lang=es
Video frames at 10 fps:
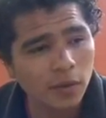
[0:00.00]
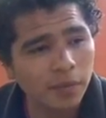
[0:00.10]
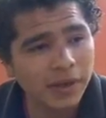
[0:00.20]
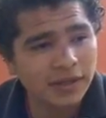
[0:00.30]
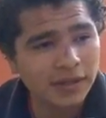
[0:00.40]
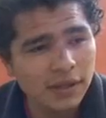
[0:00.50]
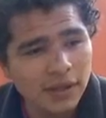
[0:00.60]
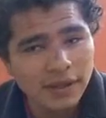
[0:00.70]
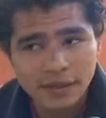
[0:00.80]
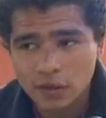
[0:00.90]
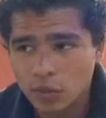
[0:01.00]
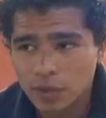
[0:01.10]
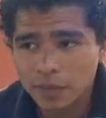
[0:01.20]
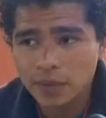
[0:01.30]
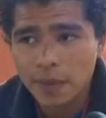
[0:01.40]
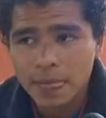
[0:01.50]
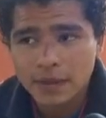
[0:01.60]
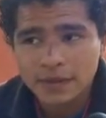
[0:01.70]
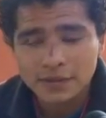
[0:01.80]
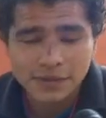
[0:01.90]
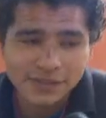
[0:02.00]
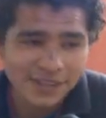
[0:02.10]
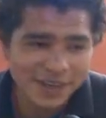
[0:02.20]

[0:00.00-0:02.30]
comparten del cuerpo, este,